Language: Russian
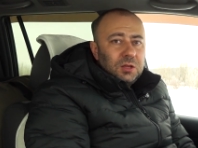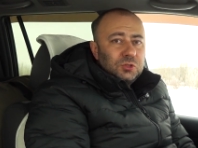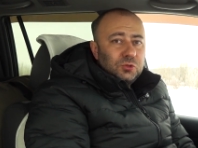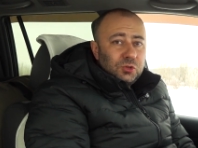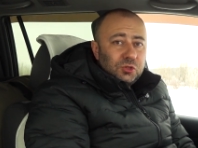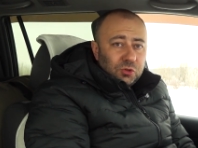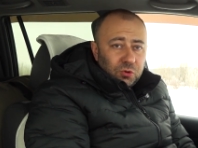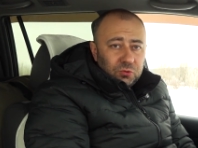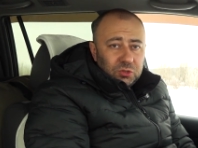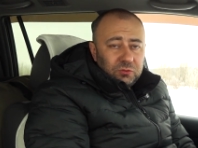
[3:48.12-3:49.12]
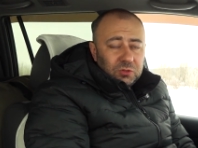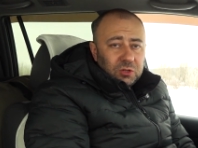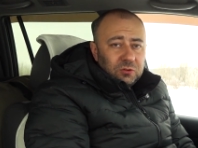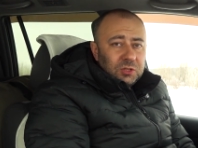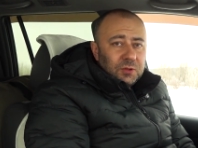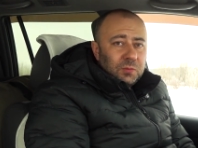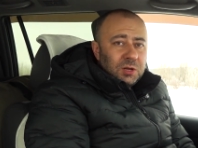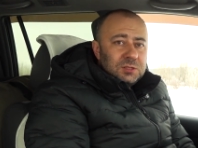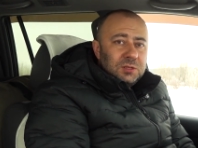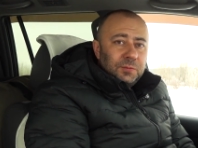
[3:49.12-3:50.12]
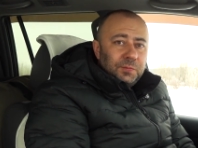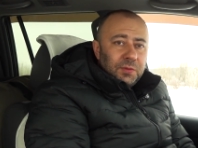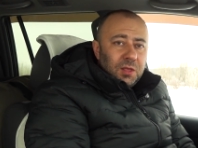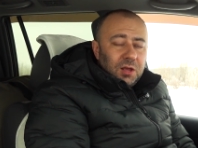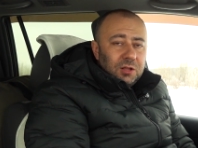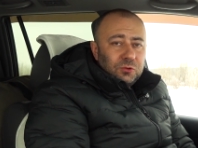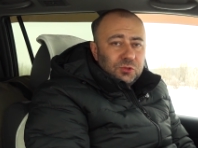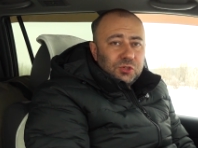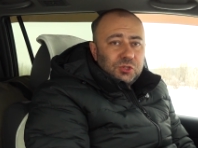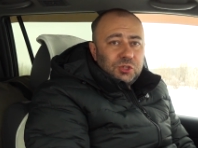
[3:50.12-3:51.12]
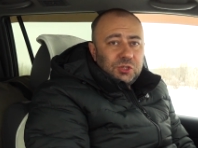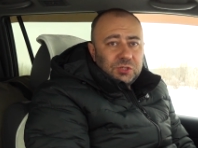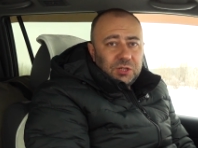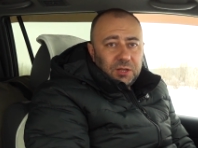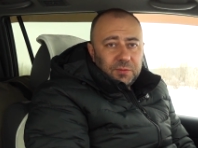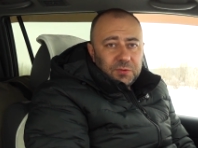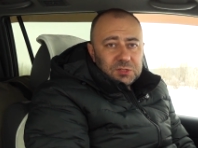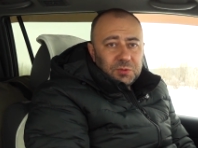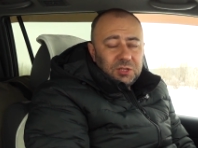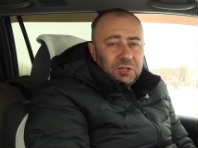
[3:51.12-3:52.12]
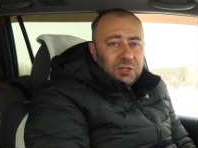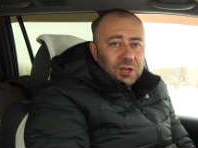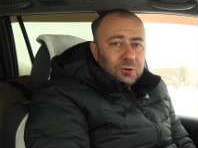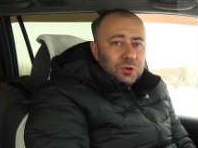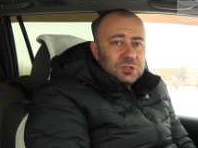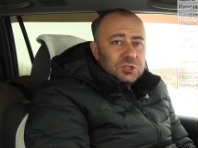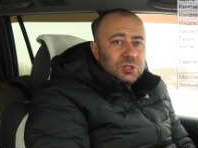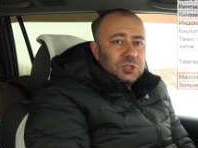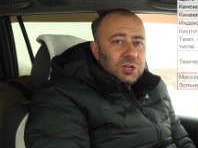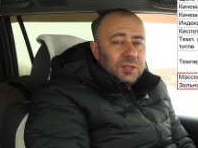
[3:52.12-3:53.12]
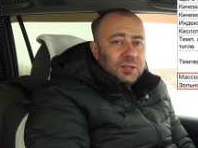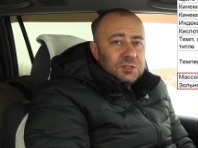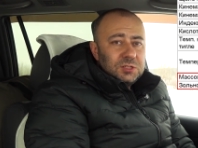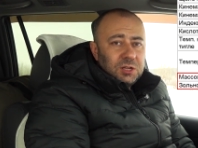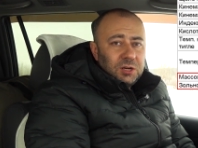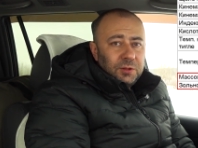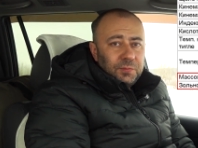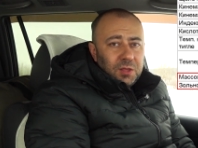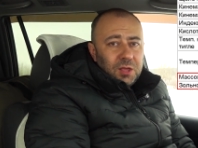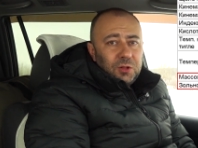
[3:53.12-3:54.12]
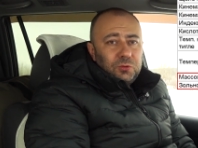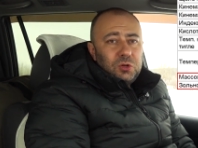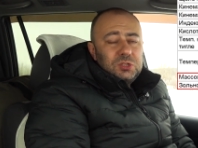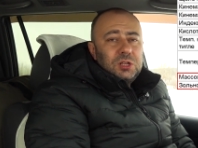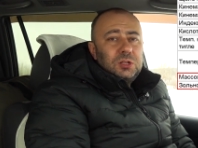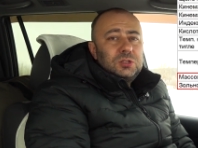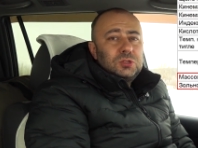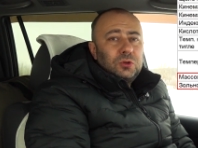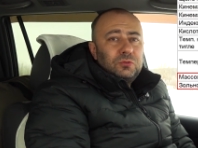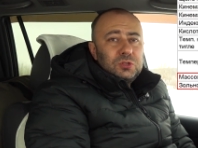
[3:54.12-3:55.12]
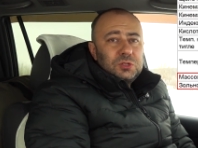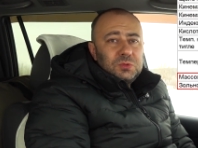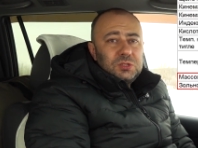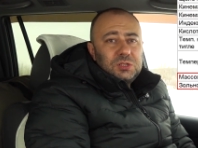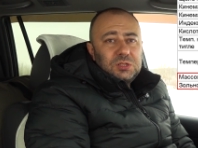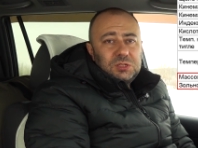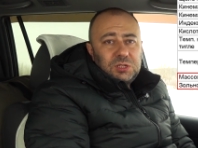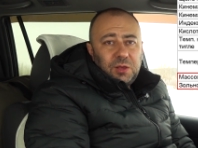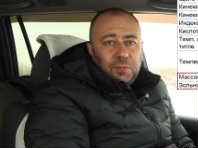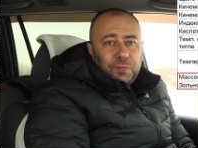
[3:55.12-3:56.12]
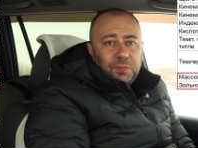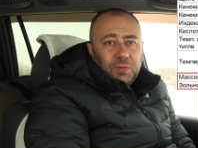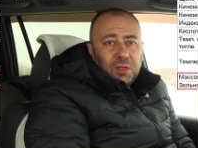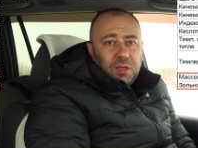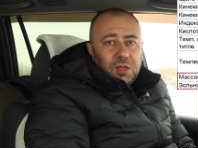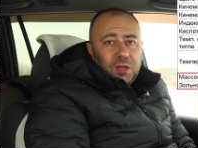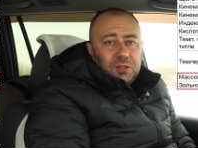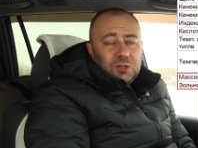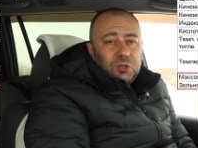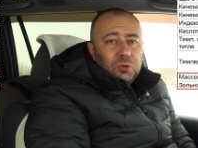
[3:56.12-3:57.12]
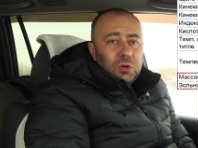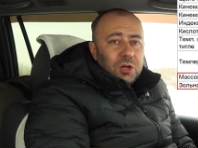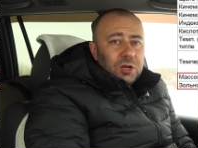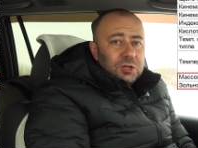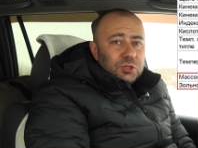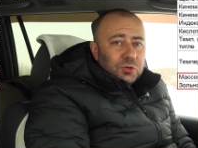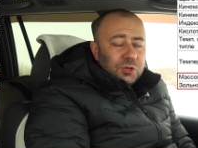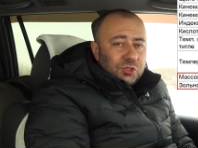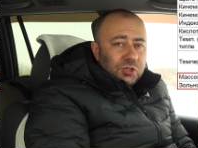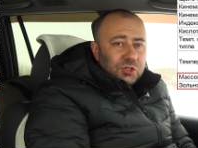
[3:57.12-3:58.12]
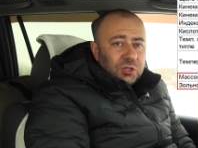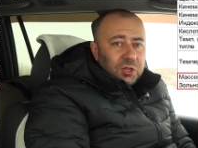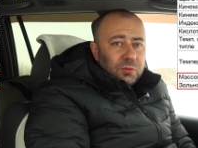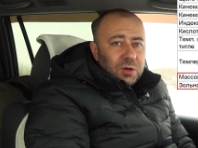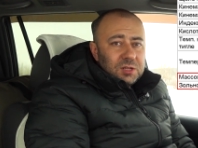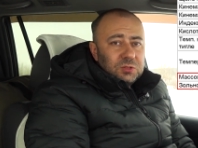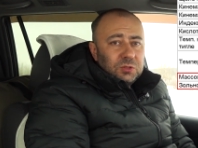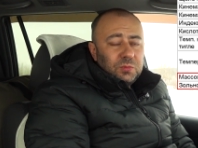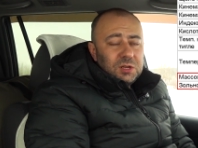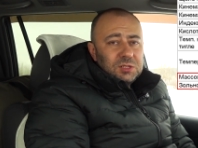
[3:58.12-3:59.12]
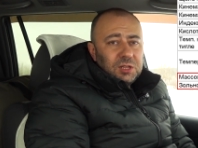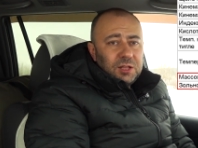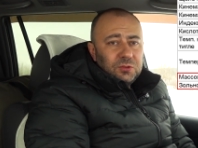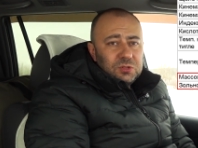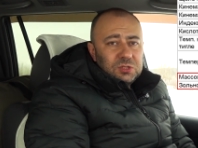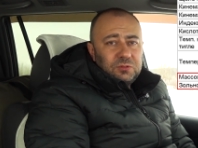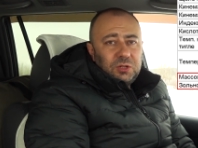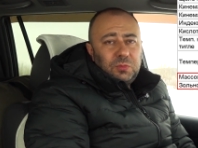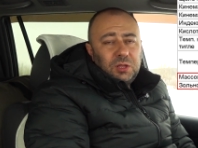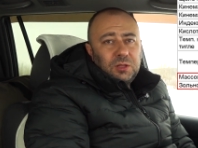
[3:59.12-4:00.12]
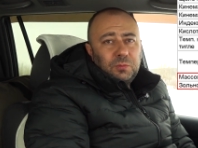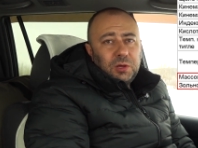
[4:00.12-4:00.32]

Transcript: Что еще удивило в этом масле? Оно очень чистое. Смотрите, какое содержание серы. 0,187. Это не только хорошо очищенные базовые масла, но и современный